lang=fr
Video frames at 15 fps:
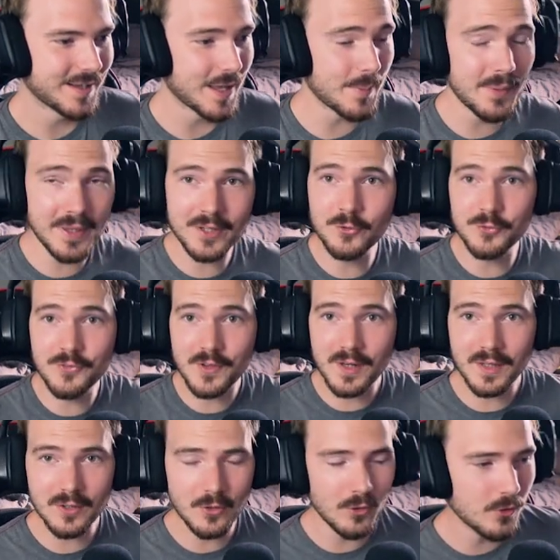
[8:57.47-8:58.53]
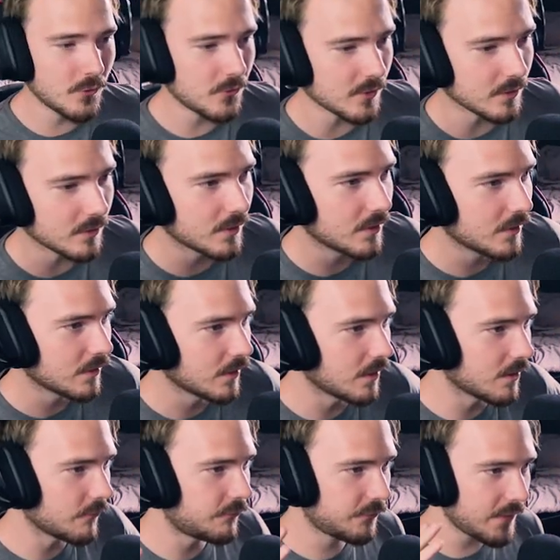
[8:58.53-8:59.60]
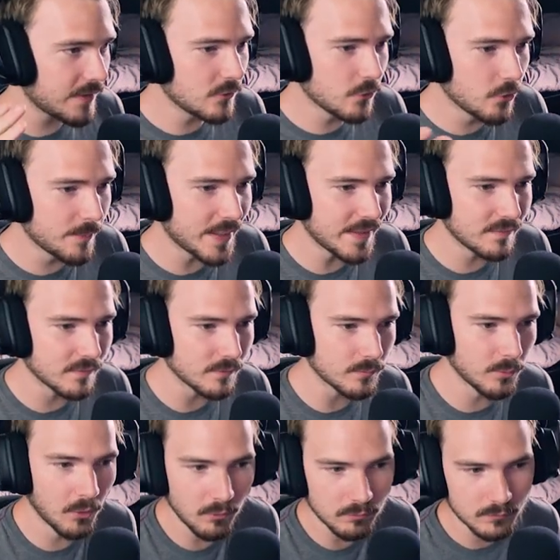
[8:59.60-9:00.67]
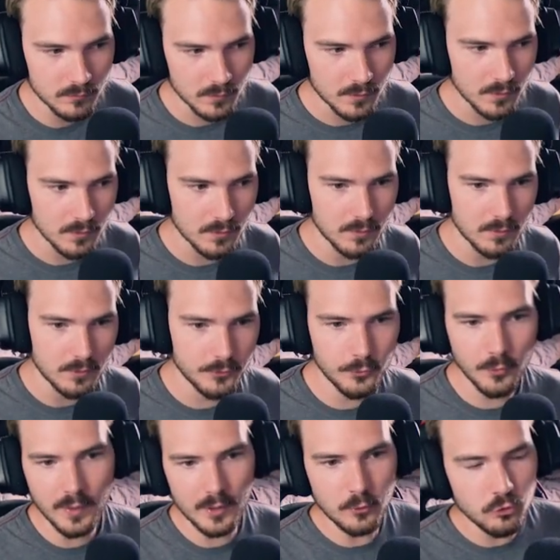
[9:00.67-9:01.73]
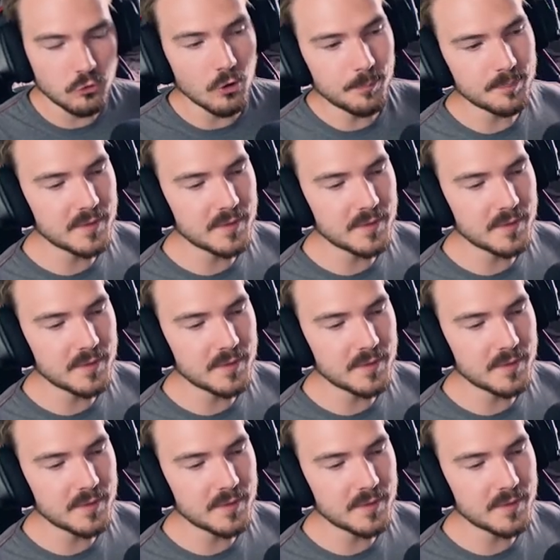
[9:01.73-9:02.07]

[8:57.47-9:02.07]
Eh ben écoutez les Crows, euh, fin de nos Bon, il y aura eu deux